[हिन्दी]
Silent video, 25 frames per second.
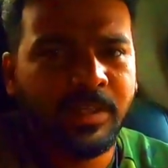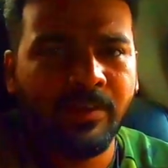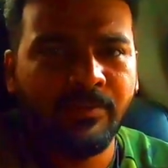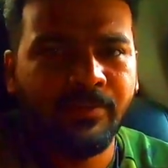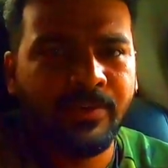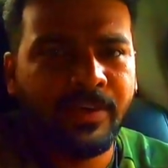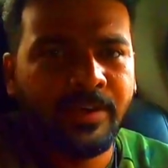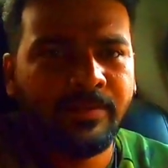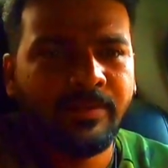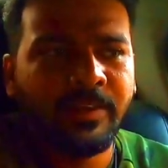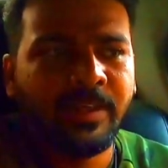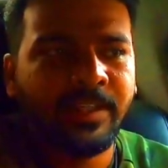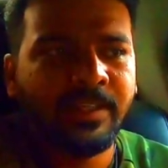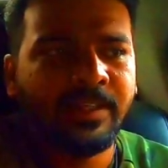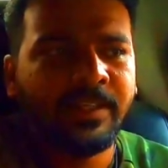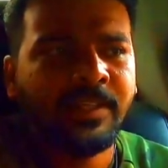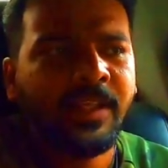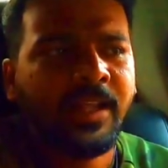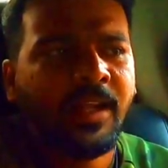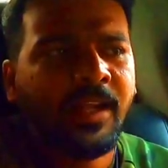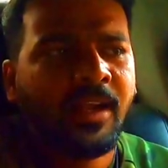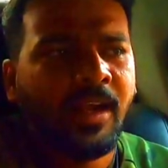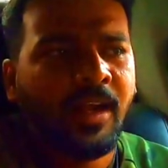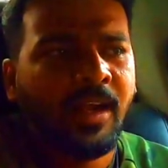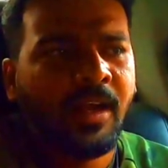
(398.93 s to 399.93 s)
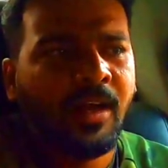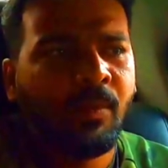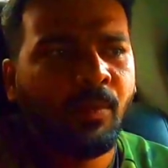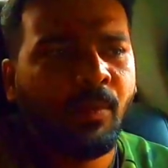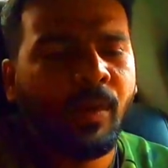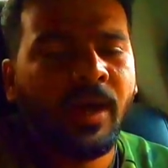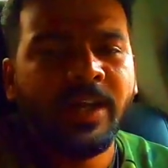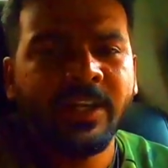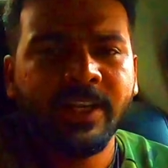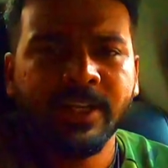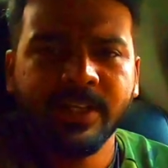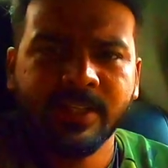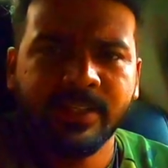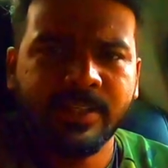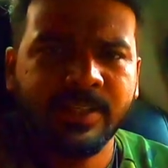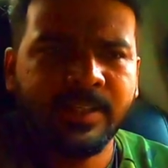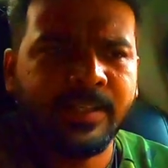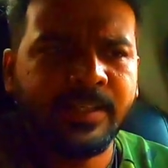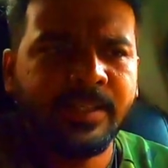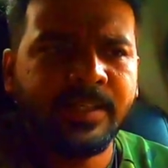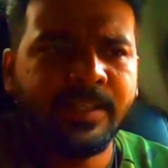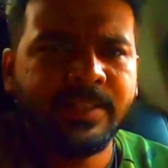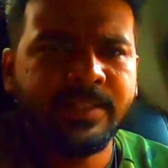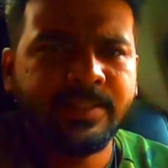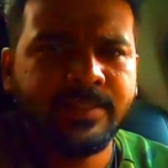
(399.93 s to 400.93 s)
एफोर्डेबल है वन
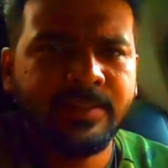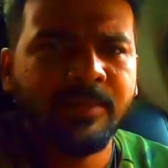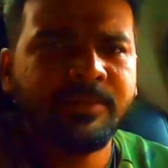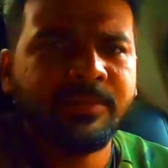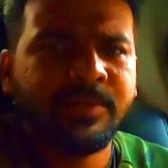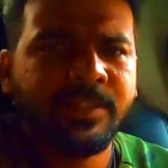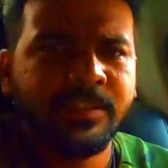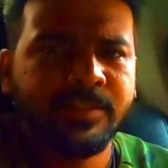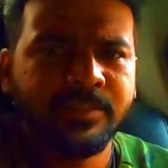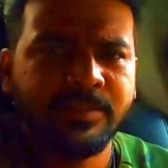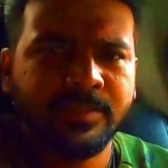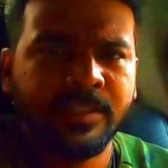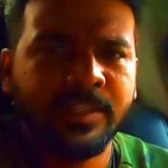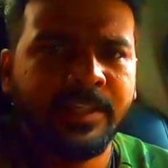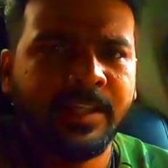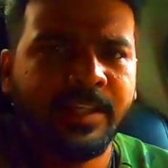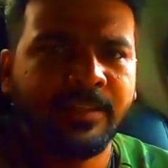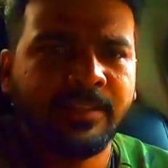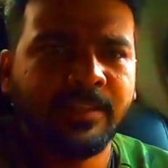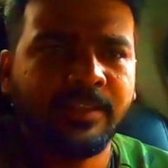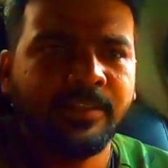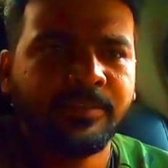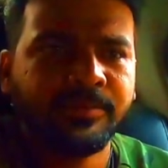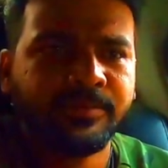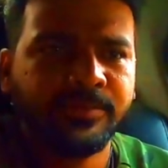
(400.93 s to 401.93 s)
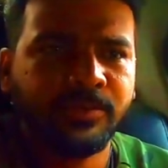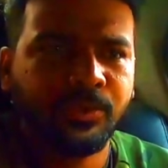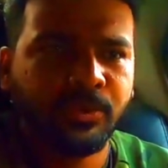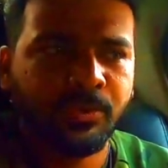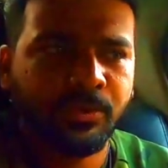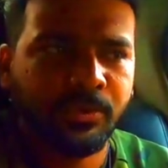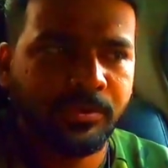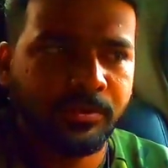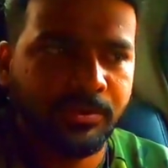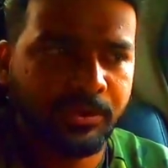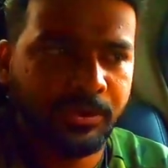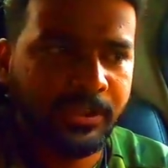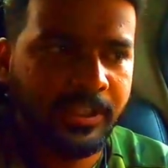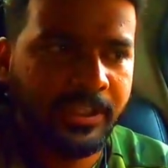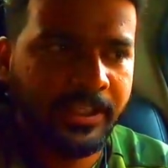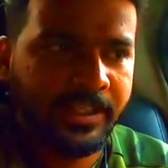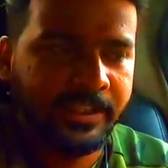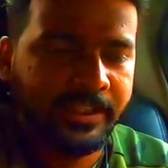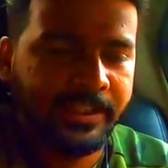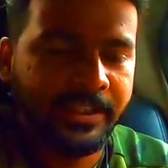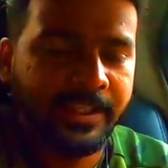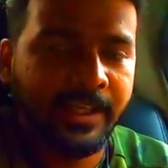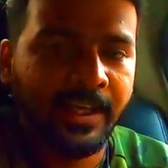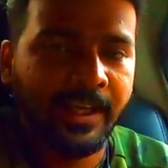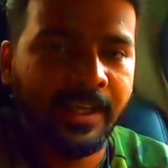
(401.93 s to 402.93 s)
एट्टी समथिंग लिया था जो होता
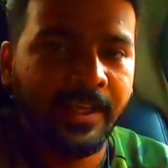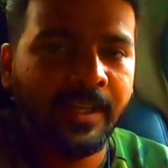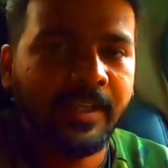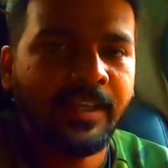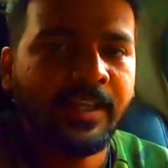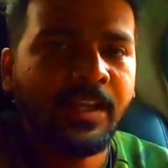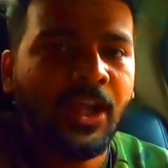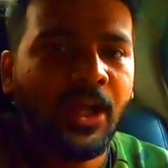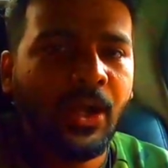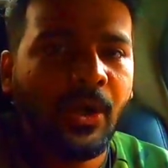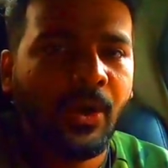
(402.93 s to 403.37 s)
है किराया